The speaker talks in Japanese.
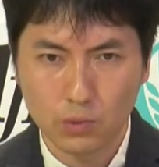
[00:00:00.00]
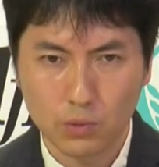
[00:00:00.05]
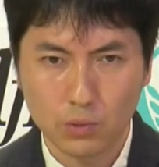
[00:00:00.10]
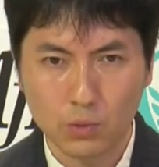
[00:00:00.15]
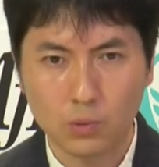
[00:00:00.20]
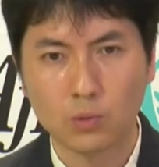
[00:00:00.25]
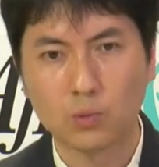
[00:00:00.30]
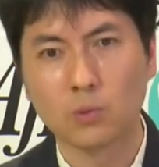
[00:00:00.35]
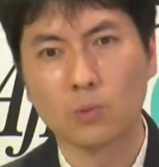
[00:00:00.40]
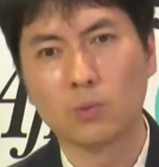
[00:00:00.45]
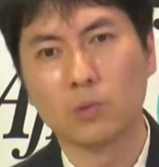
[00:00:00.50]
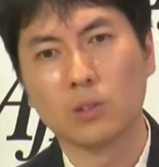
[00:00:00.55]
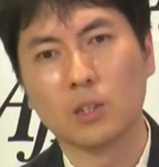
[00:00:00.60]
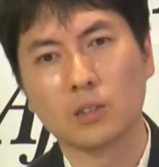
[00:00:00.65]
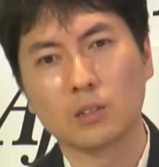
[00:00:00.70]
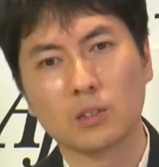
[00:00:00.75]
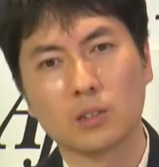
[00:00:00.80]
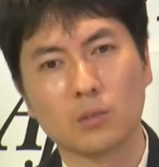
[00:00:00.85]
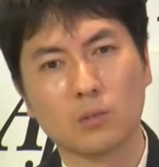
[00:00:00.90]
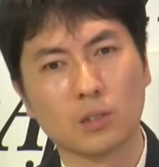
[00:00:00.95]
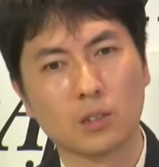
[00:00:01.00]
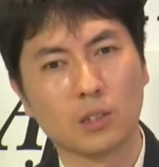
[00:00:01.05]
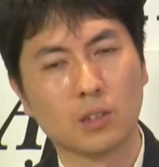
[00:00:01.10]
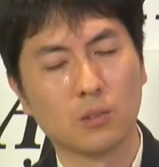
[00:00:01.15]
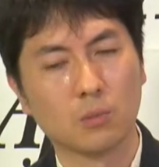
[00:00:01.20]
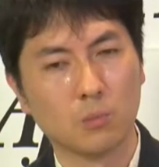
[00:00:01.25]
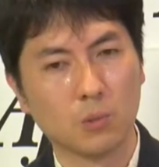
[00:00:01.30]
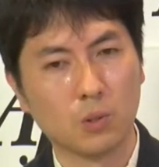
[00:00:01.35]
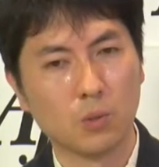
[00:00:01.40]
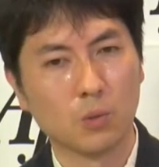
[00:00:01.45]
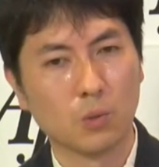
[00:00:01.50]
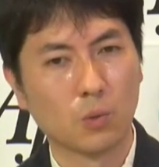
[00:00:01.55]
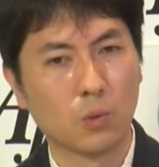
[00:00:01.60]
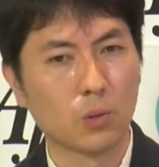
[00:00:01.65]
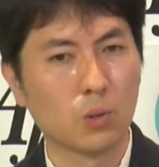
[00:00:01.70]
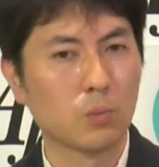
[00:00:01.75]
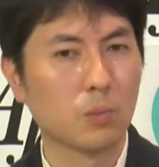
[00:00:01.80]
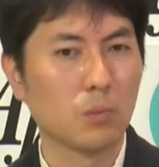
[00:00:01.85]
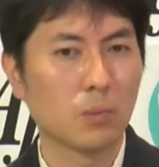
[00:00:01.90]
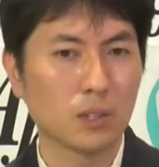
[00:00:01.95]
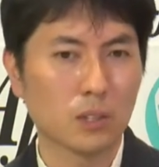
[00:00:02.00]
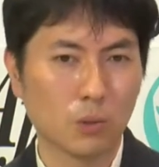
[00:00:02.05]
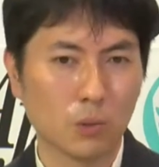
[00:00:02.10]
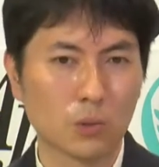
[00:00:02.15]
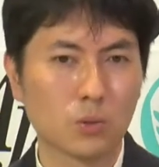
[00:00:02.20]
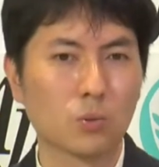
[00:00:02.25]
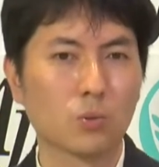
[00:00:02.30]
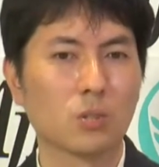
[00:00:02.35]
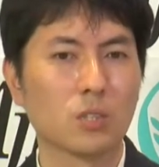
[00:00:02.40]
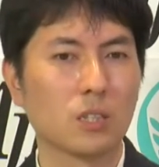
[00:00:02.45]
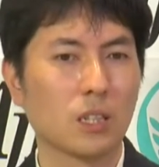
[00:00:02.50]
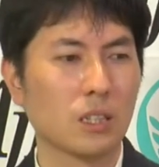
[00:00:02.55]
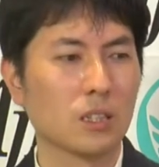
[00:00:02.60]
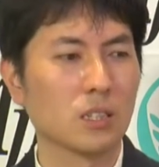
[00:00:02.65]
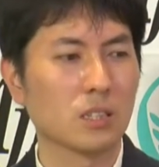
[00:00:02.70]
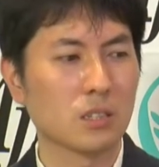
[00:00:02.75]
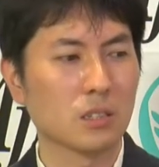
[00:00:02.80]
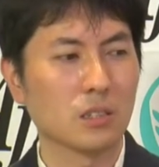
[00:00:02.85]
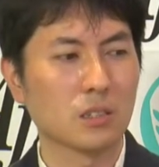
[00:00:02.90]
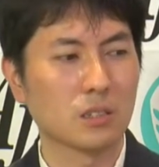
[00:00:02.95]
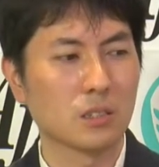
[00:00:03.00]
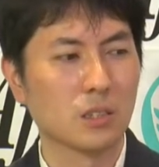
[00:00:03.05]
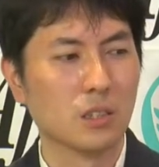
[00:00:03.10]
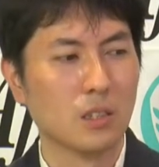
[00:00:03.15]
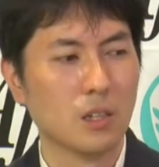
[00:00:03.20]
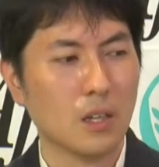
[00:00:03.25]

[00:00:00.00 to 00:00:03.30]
というところなんですけれどもこれもまた恐ろしい話です。